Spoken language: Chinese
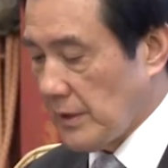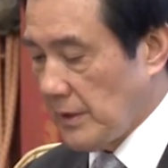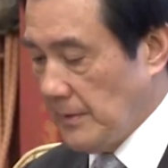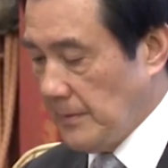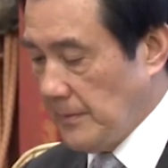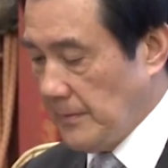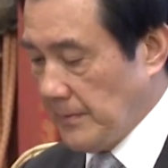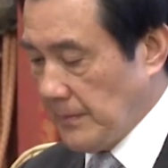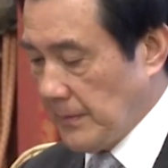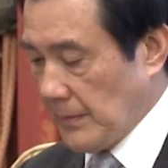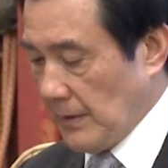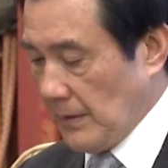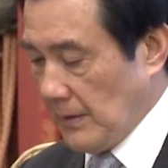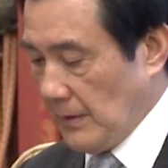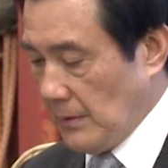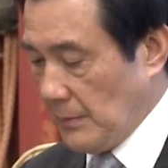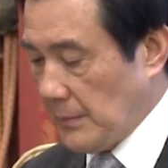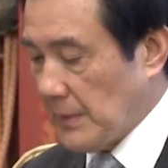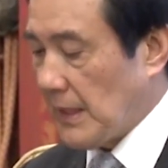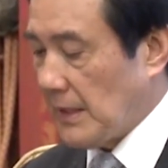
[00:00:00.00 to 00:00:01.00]
利，
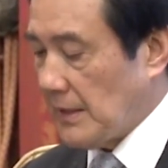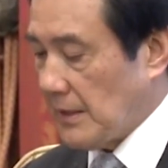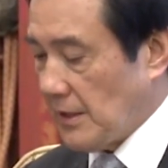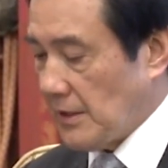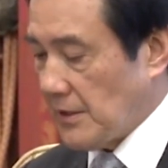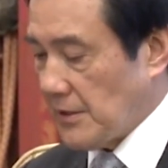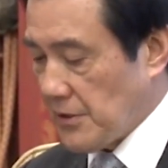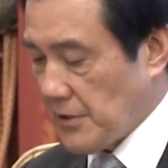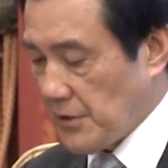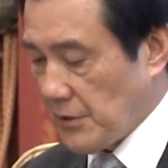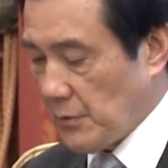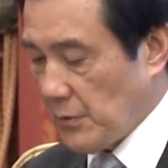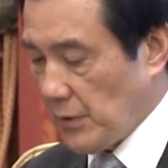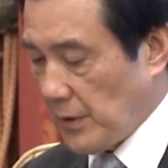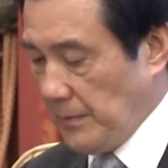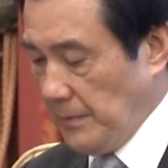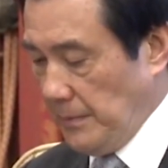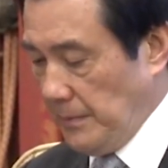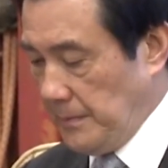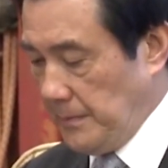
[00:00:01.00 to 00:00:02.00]
我们感到很欣
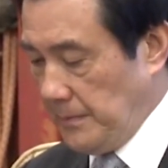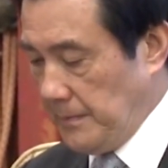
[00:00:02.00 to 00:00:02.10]
慰。